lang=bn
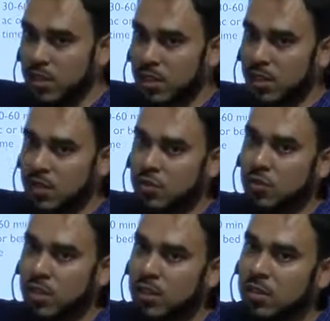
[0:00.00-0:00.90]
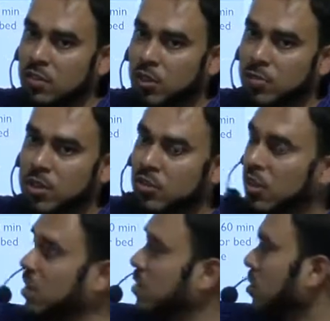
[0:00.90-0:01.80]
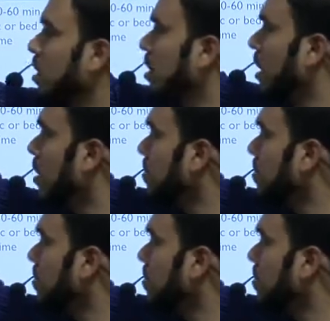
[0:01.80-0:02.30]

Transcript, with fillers: যেটা ইনসুলিন কনভেনশনাল ইনসুলিনটা